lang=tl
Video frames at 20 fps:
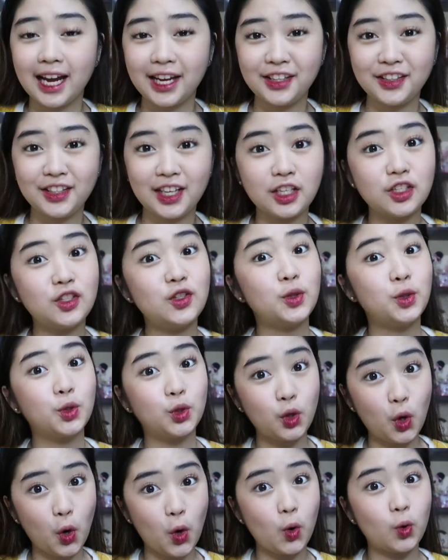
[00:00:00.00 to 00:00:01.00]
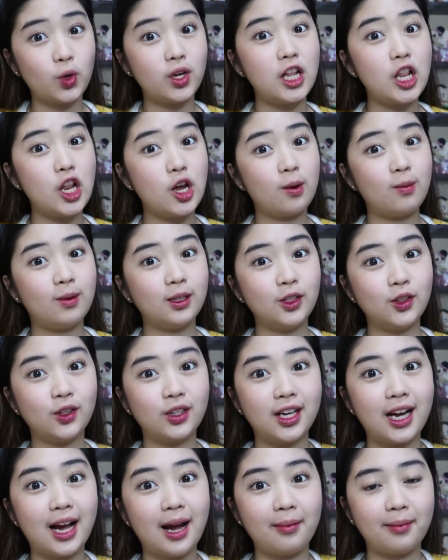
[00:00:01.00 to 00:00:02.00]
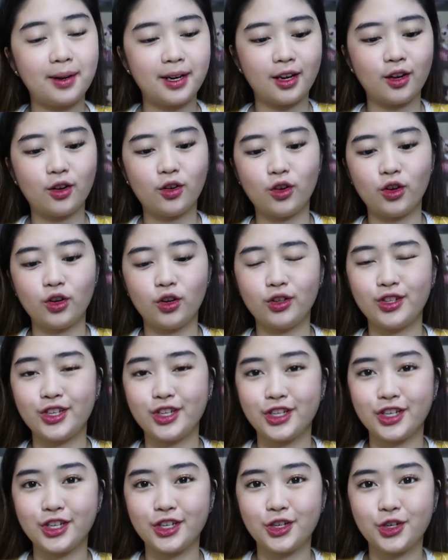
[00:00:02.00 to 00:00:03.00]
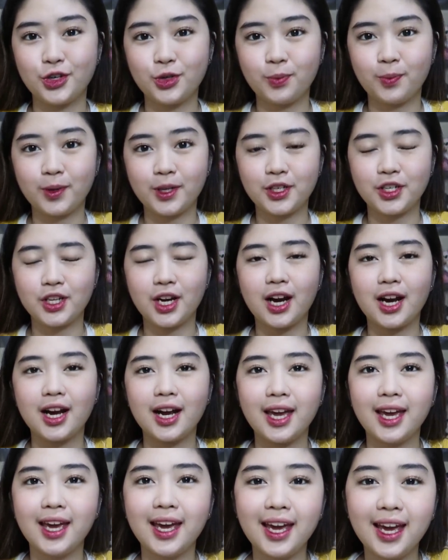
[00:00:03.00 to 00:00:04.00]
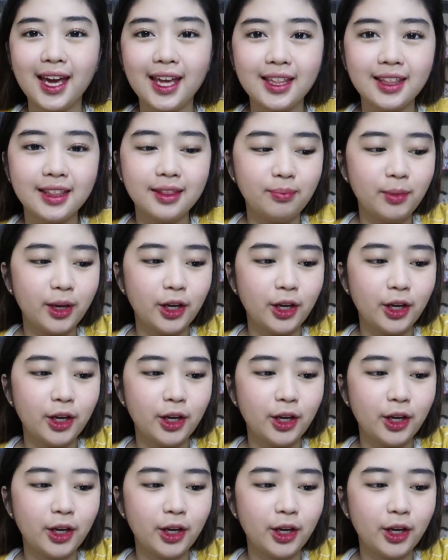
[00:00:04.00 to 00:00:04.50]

Ayun guys, so nalobat yung camera ko no, chinarge ko pa siya. And